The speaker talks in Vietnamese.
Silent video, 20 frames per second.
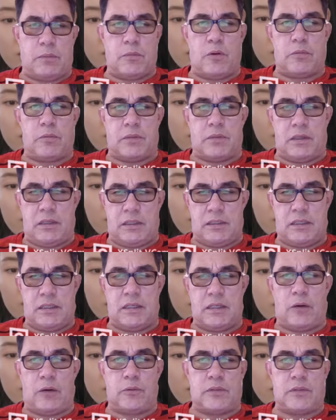một người
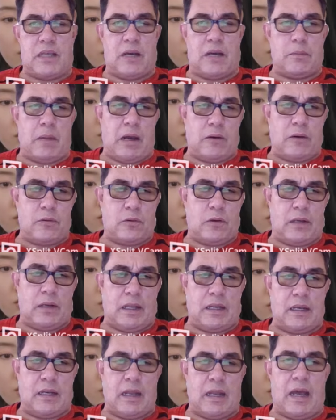như hầu gia bảo có
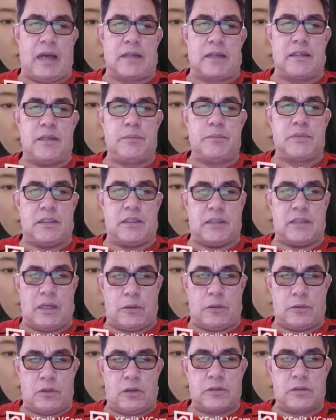lẽ là đếm trên
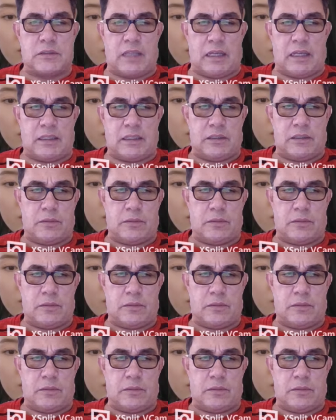đầu ngón tay.